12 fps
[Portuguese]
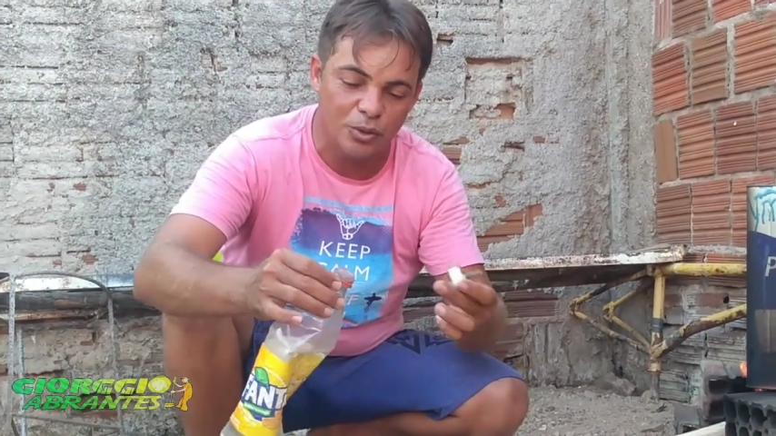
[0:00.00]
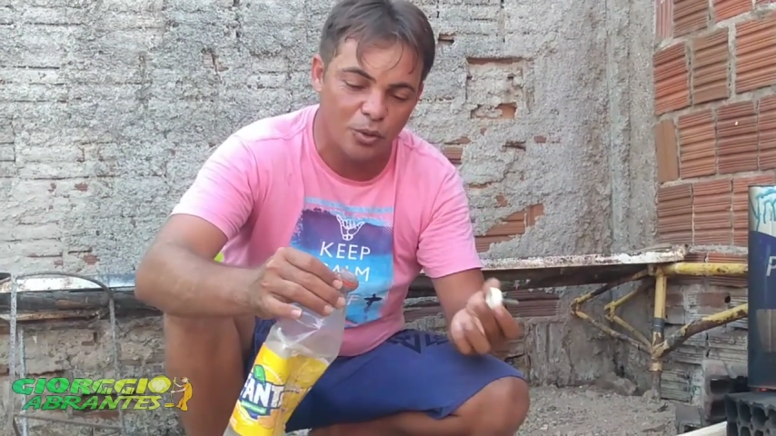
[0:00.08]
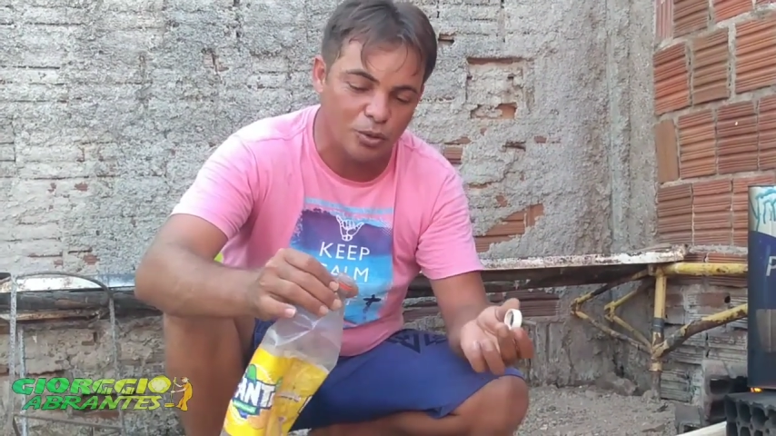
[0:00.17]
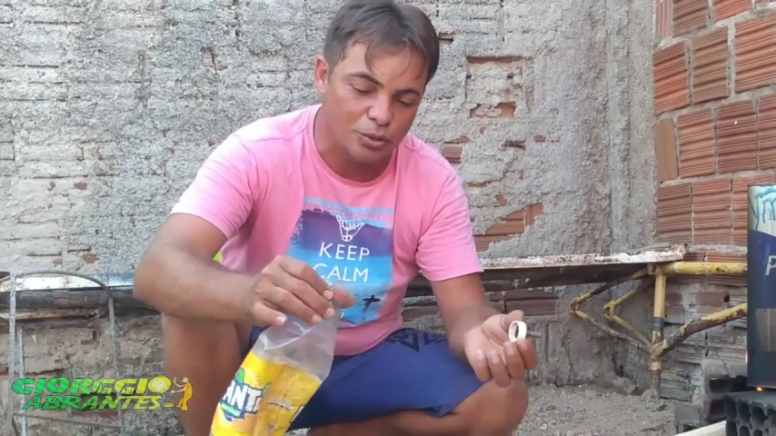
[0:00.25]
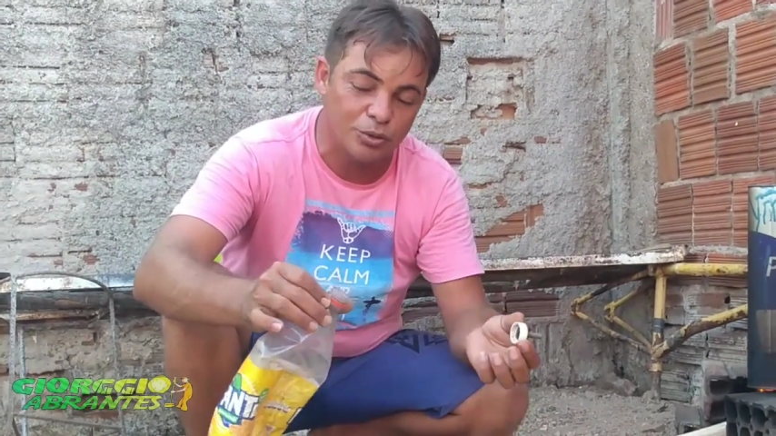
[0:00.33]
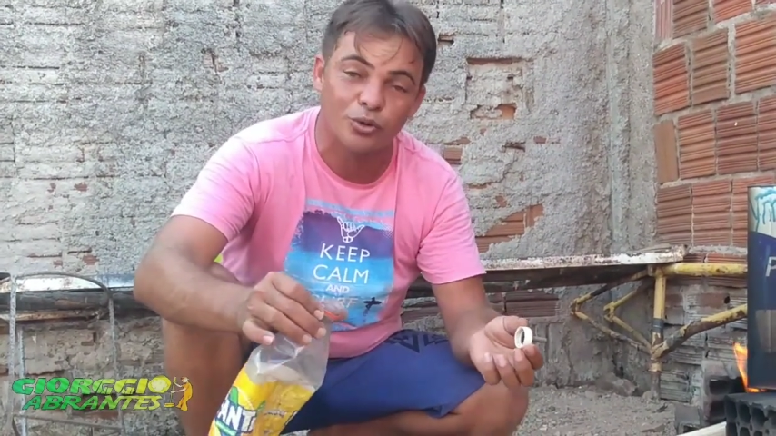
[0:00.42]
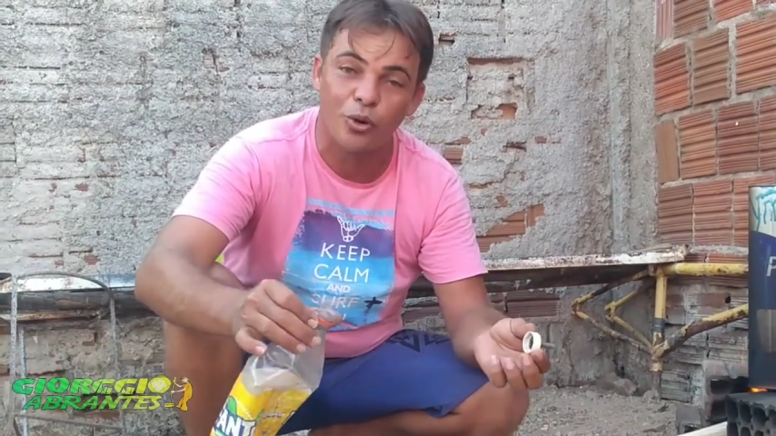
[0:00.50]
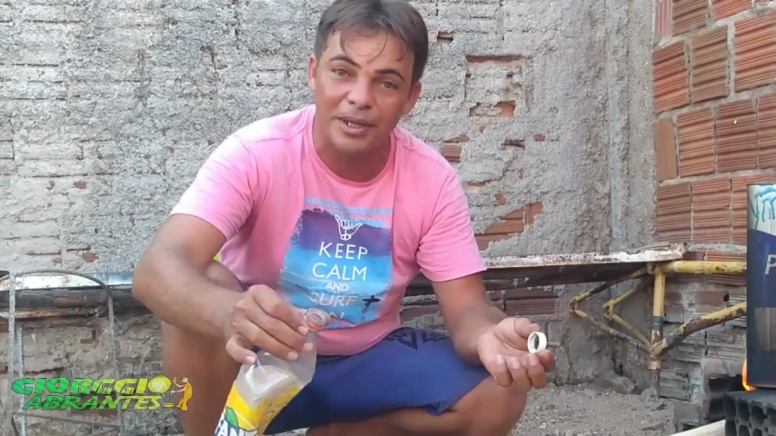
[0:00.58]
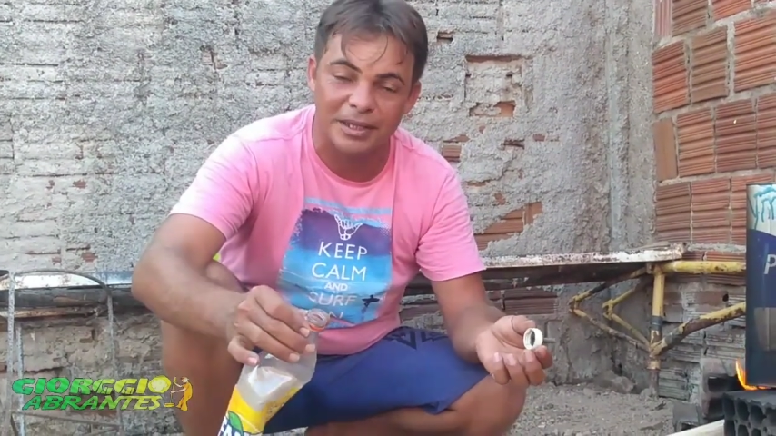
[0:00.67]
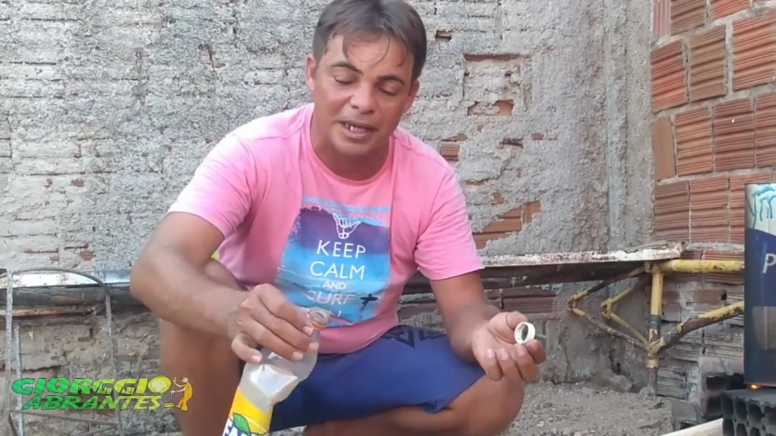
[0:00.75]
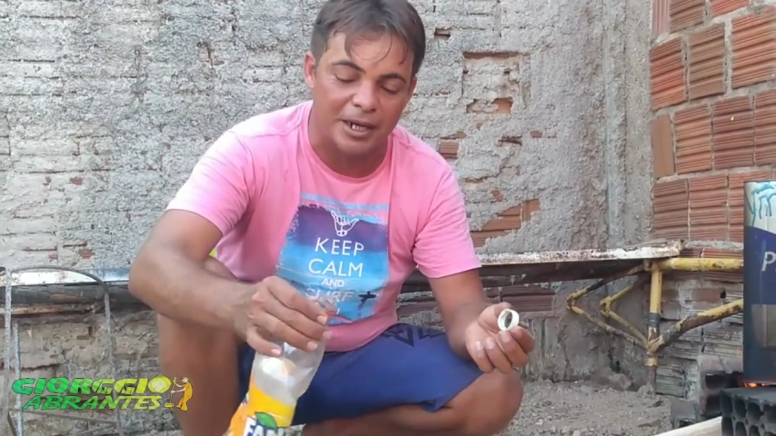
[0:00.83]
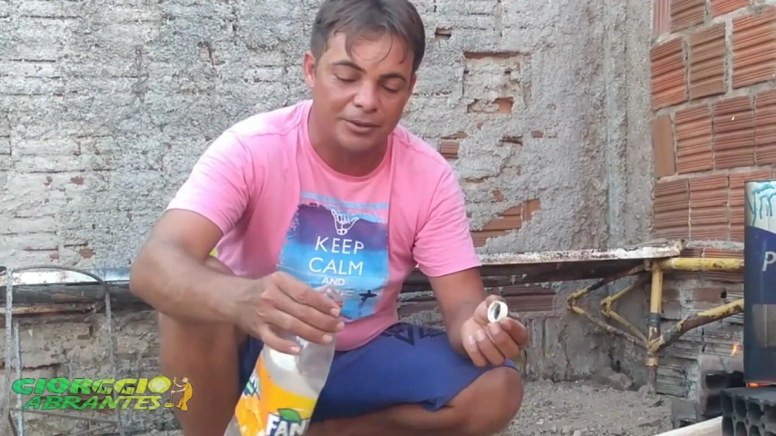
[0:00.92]
no, nos
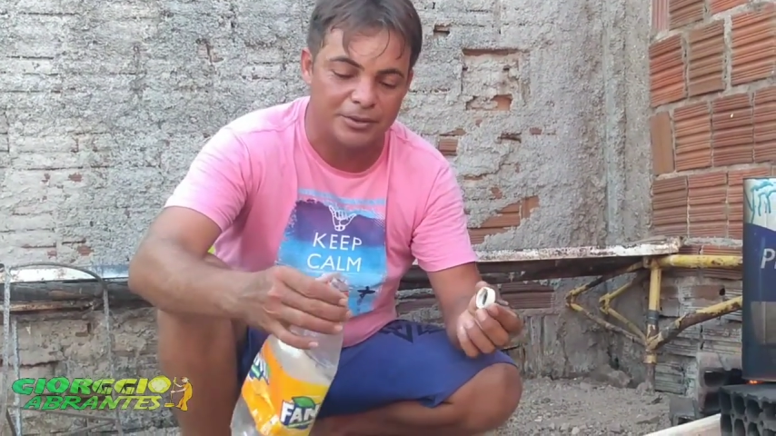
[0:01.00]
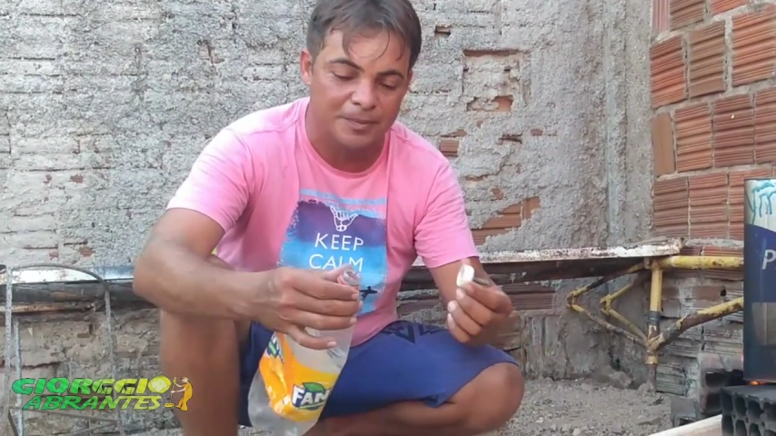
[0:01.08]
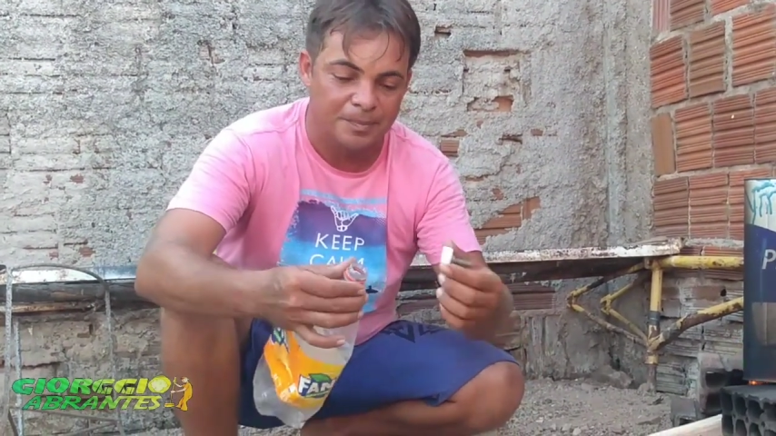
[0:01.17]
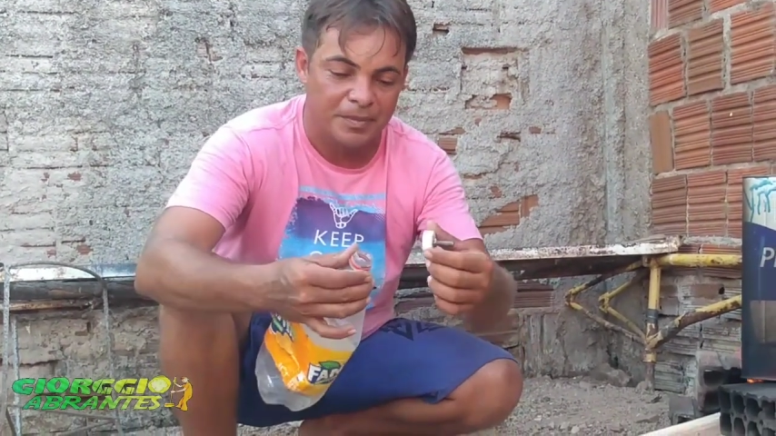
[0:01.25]
comentários.